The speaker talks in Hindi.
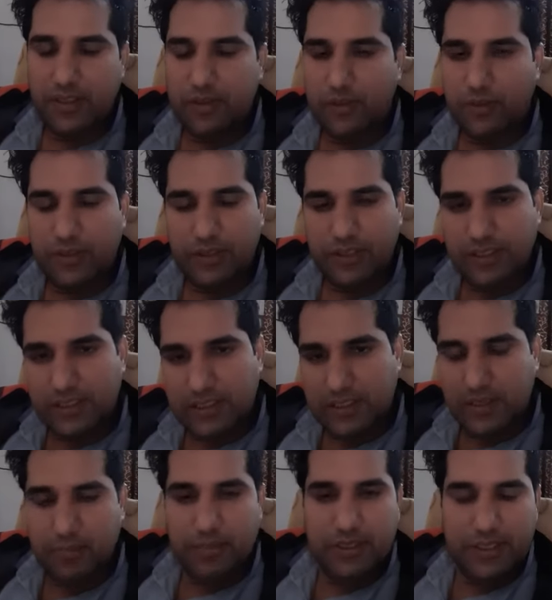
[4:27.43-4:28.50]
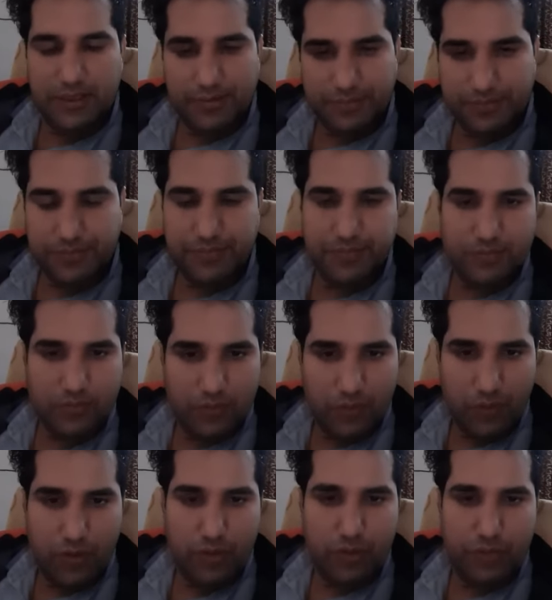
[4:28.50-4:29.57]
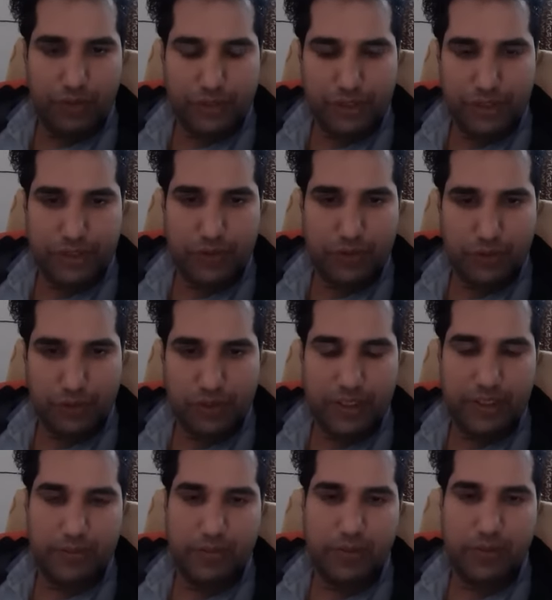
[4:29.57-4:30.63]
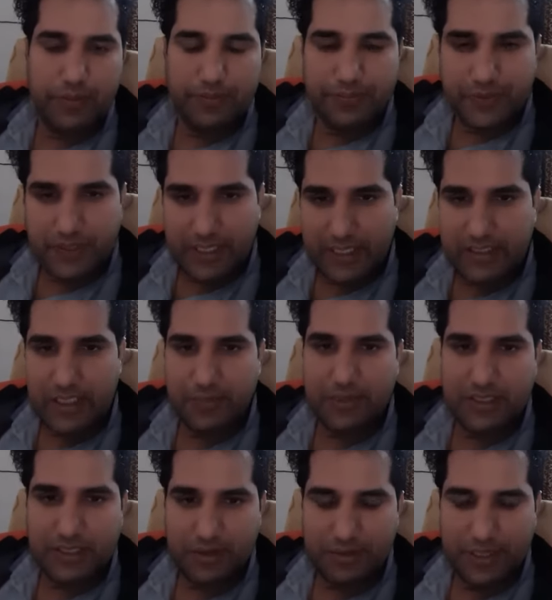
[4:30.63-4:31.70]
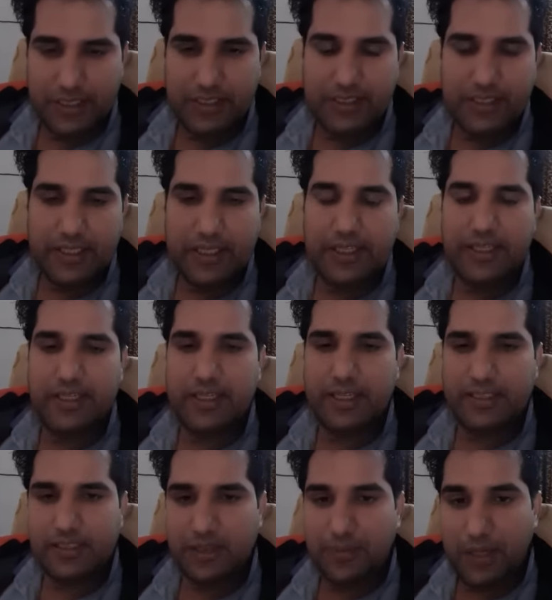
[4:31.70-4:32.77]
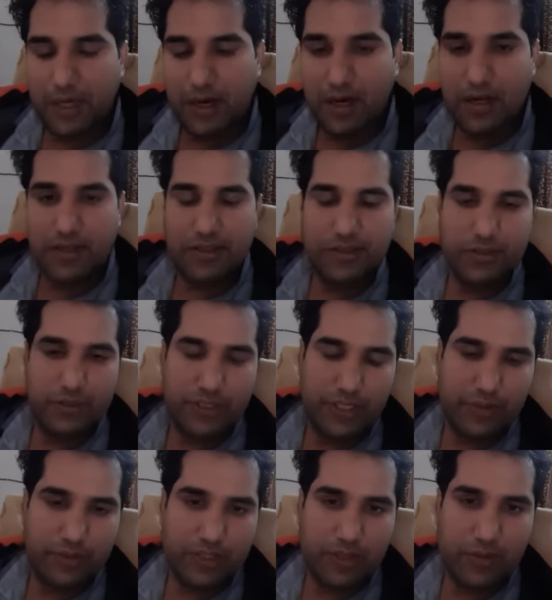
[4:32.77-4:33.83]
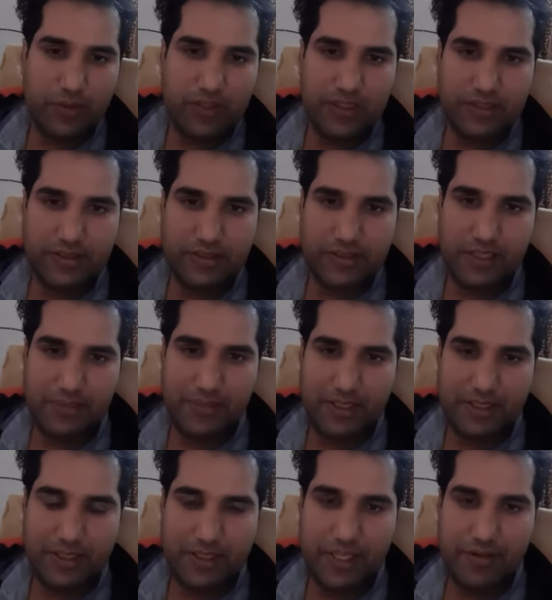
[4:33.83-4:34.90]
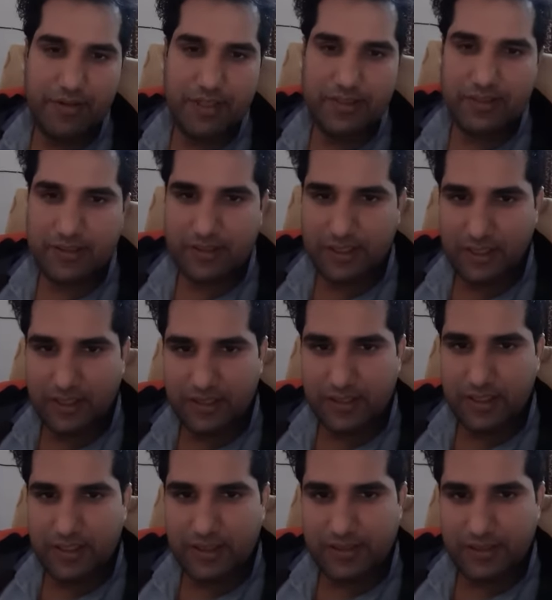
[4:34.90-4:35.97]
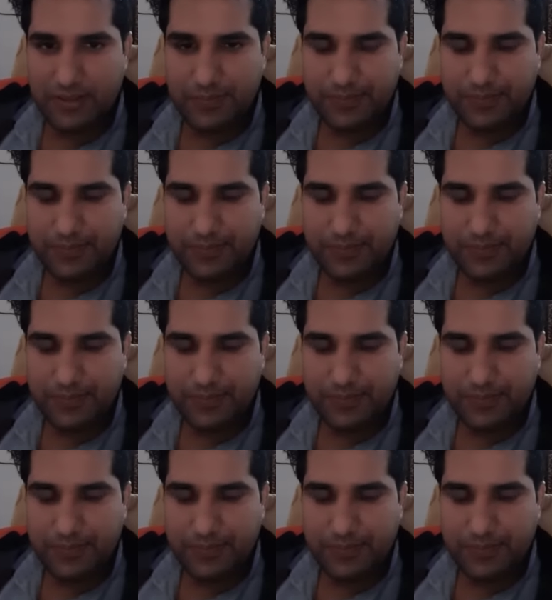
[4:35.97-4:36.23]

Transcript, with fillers: तो इन सब की जो विशिष्ट गुण थे वो राजा में समाहित थे यानी कि राजा में आठ जो देवताओं का अंश शामिल देवांश था एक तरह से